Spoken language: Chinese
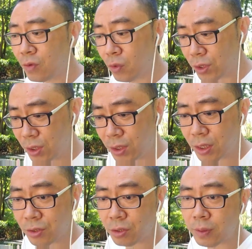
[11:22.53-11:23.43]
我今
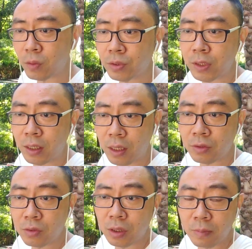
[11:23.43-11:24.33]
天的视频，我就想告
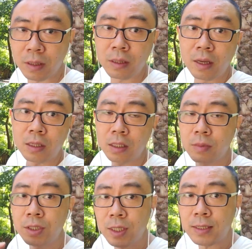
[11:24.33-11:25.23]
诉你们，你
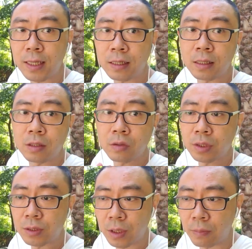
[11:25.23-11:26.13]
们现在的很多
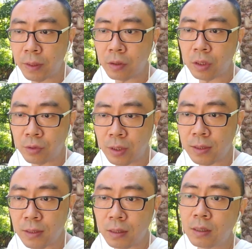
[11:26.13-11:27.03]
小朋友的圈
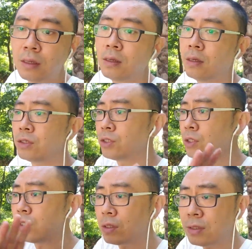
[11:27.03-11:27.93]
子。
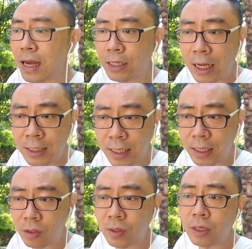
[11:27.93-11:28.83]
是大大大
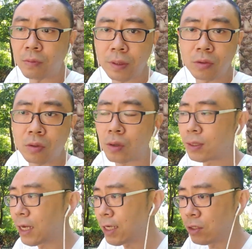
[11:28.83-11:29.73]
家都在用拼多多，
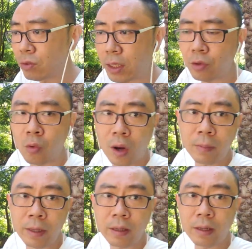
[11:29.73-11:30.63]
大家都在用花
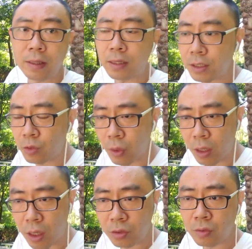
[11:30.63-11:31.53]
呗，但是我要
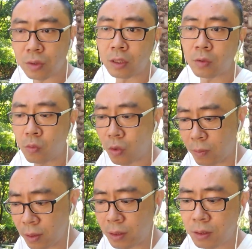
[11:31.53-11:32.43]
告诉你，我
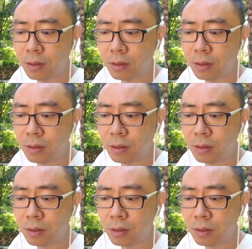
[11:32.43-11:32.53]
们